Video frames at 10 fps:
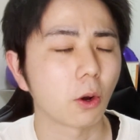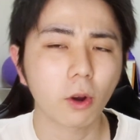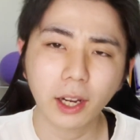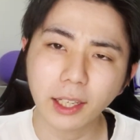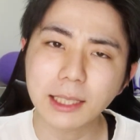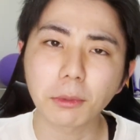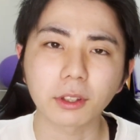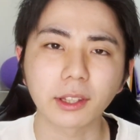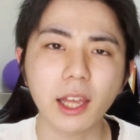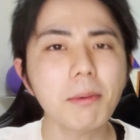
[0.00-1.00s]
他に
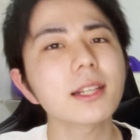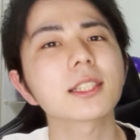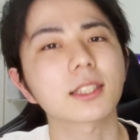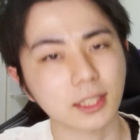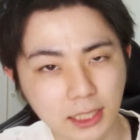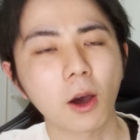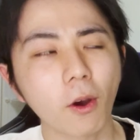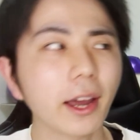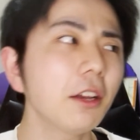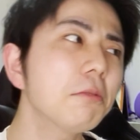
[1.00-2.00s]
も出ます
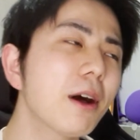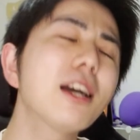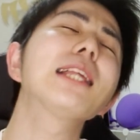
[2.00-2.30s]
他の番